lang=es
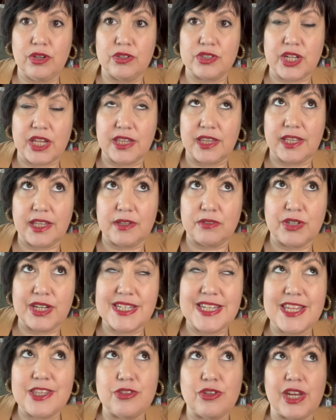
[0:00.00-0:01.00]
o sea, de
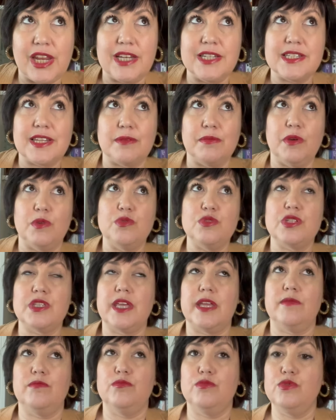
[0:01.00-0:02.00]
unas editoriales que me
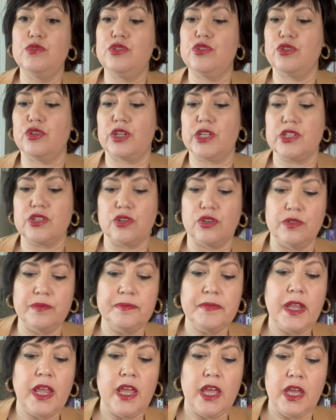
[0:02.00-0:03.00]
gustan mucho, que son